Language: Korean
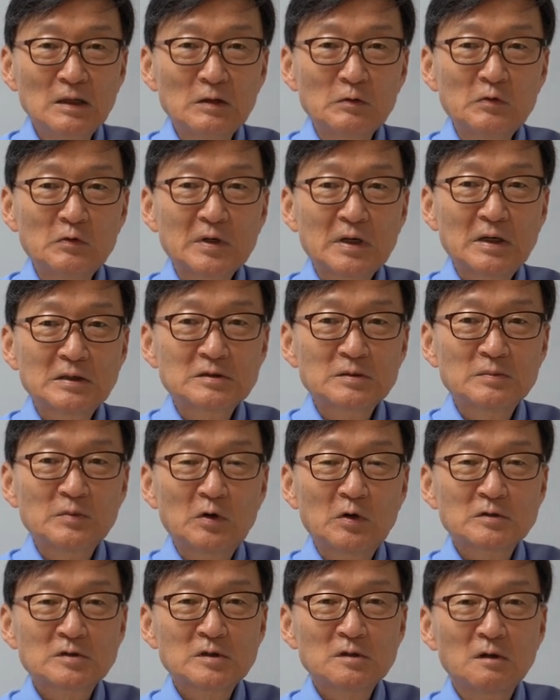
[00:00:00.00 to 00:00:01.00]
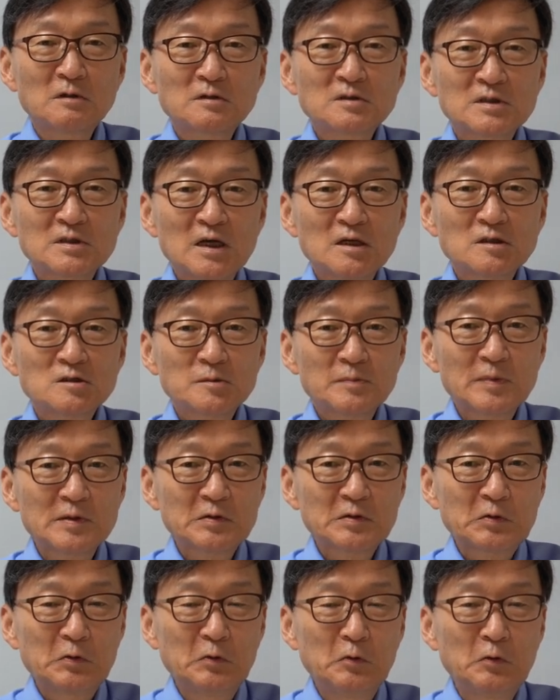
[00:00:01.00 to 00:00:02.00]
우리가 지금 여기서 역사에서
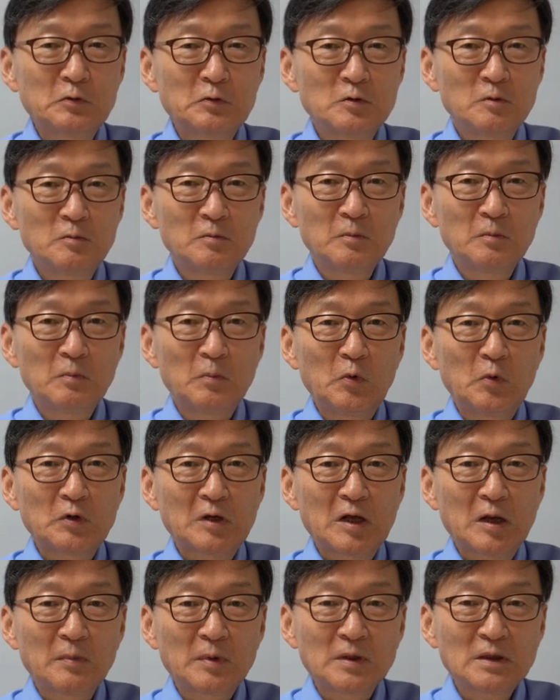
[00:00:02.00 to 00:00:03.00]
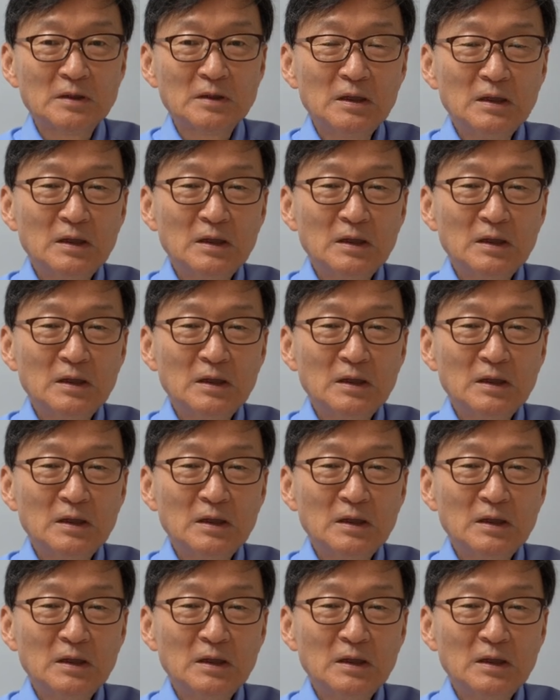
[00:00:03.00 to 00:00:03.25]
배운 교훈은 뭐냐면은